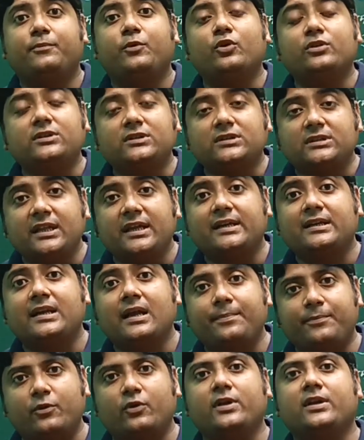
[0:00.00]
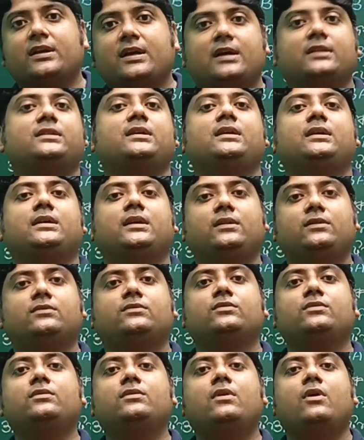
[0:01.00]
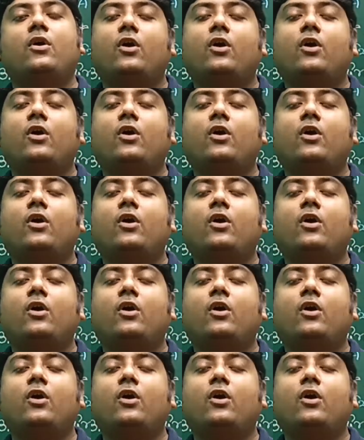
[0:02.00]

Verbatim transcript: প্রত্যেকটা পরীক্ষাতেই কিন্তু